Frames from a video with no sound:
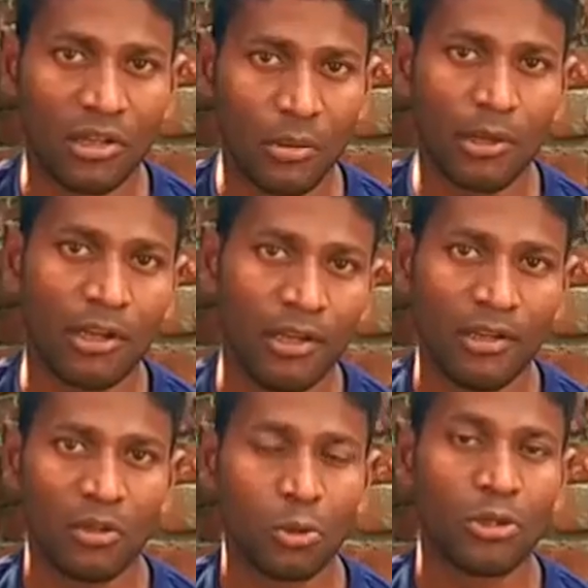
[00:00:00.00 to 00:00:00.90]
स्क्रबर है
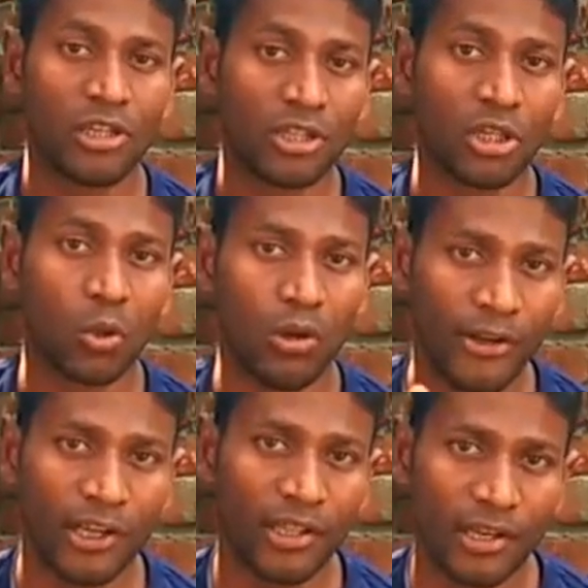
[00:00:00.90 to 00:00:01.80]
जो कि अच्छी
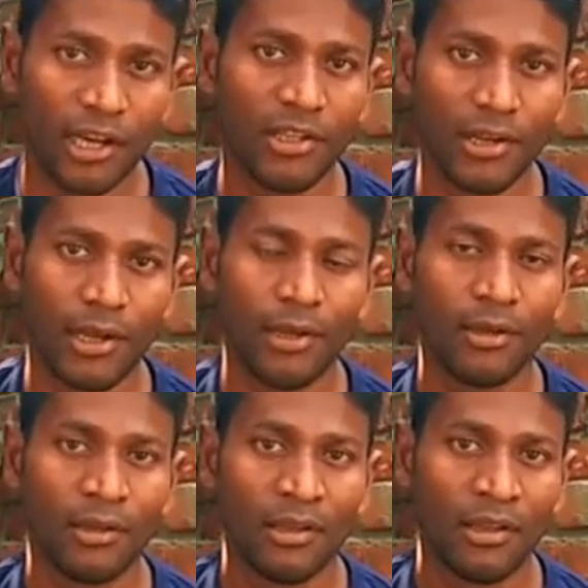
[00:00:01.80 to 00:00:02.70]
क्वालिटी का दिखाई दे रहा है
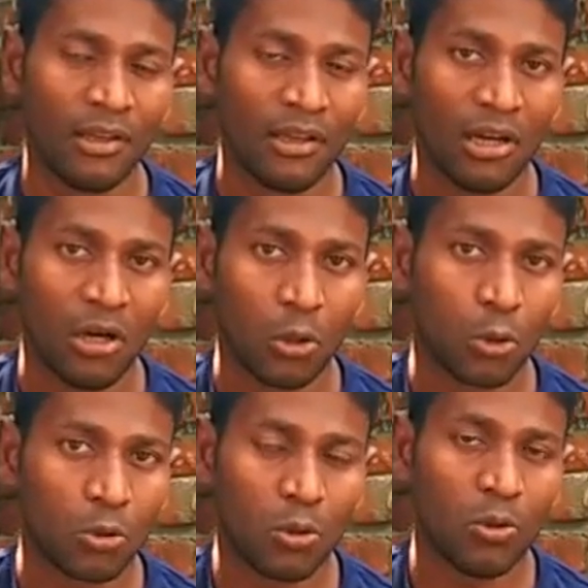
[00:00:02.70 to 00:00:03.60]
और
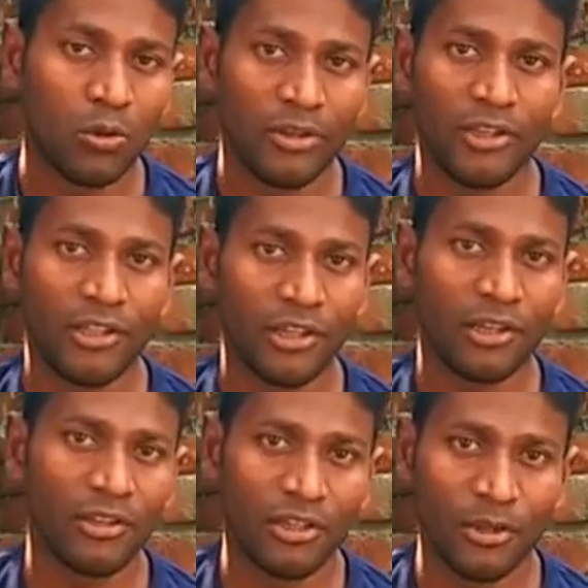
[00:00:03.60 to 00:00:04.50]
दोस्तों ये देख
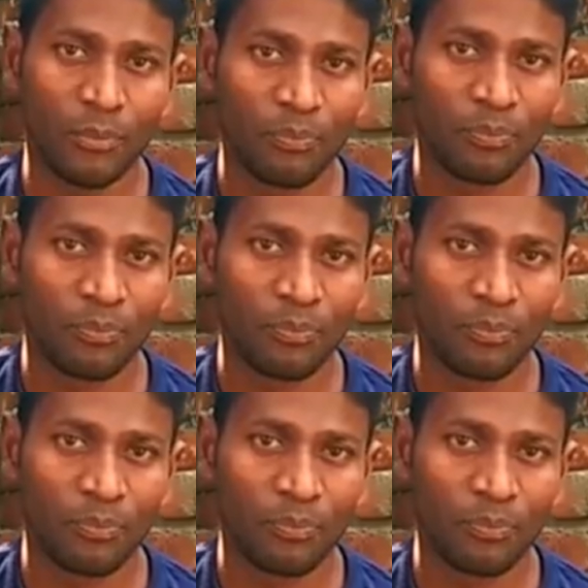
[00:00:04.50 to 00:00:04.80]
लीजिए